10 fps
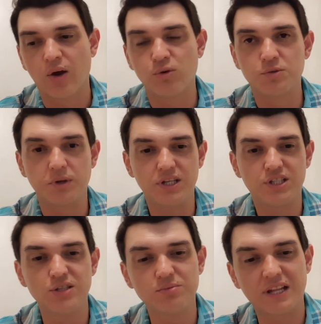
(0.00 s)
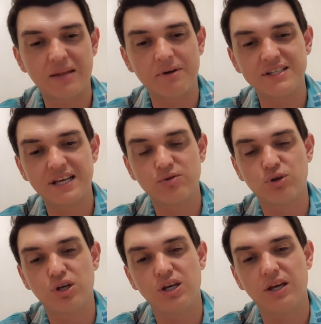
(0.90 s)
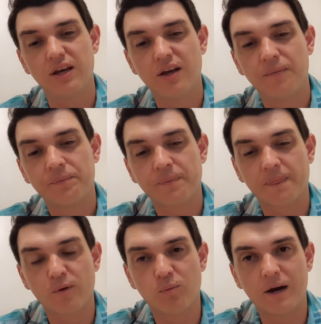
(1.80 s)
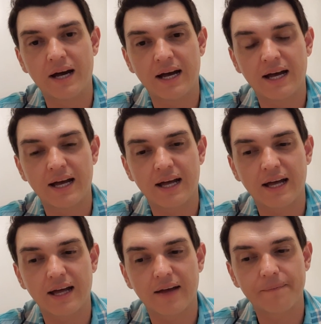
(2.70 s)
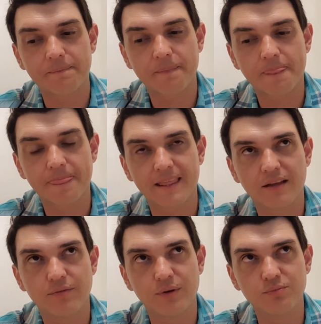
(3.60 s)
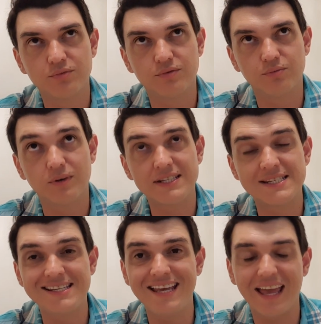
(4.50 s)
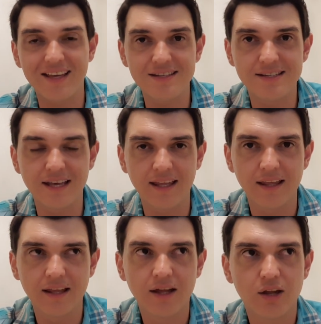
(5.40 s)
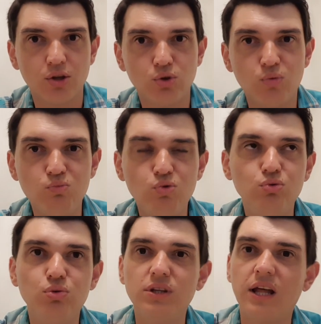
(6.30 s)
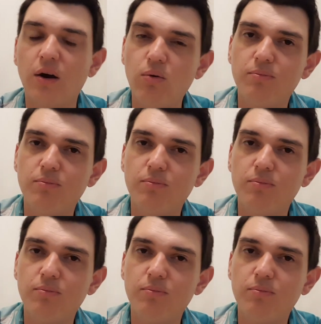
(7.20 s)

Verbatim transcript: O Espiritismo nada mais é do que uma vamos, uma ciência do mundo não